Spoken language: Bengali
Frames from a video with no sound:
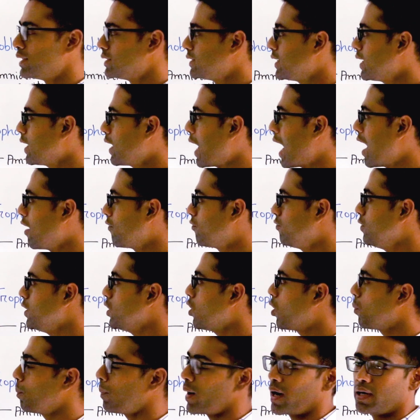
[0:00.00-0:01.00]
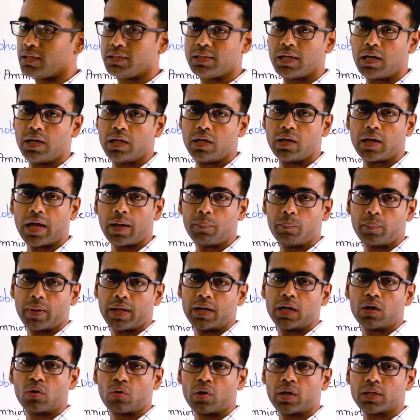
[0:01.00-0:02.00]
সে হাফলি অর পার্শিয়ালি
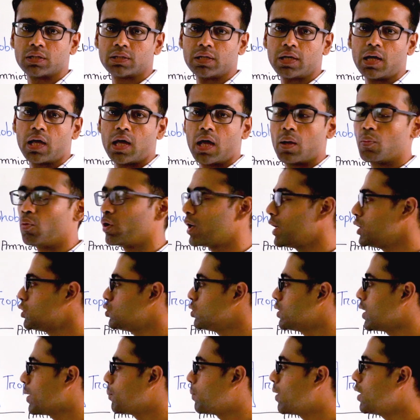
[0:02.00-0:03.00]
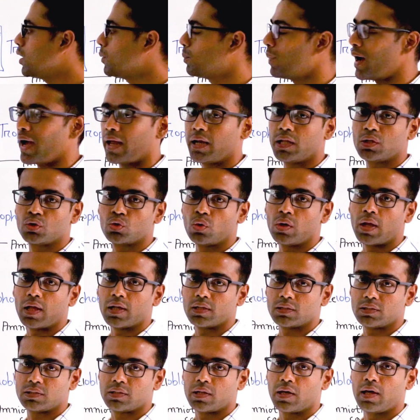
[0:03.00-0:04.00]
এমবেডেড হয়েছে এবং কিছুটা বার বাইরে চলে
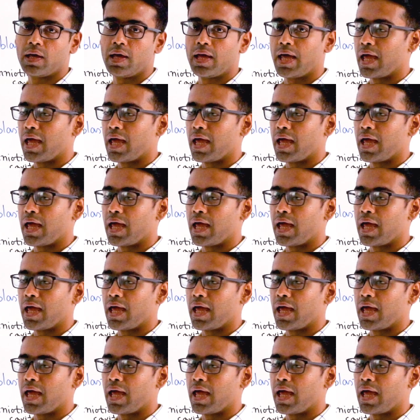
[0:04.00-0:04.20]
আসছে